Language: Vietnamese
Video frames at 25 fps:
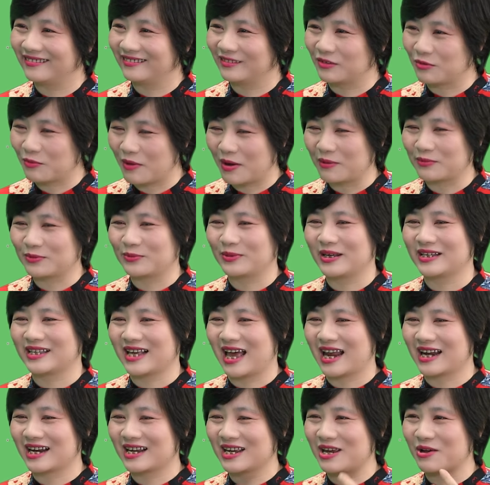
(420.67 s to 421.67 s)
đúng không chúng ta sẽ
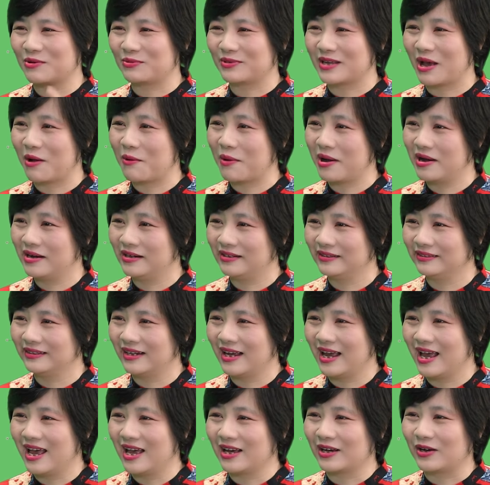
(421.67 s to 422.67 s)
ăn nhiều rau hơn
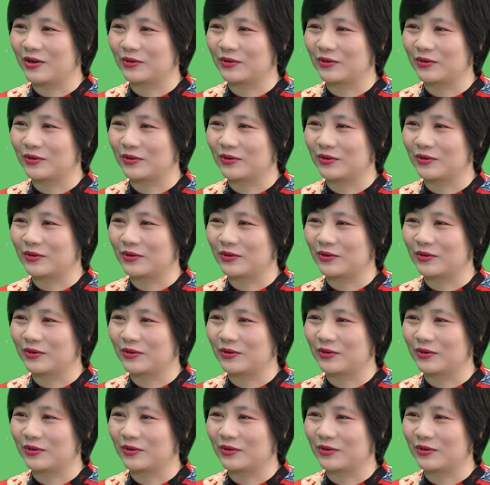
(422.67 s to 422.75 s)
ừ.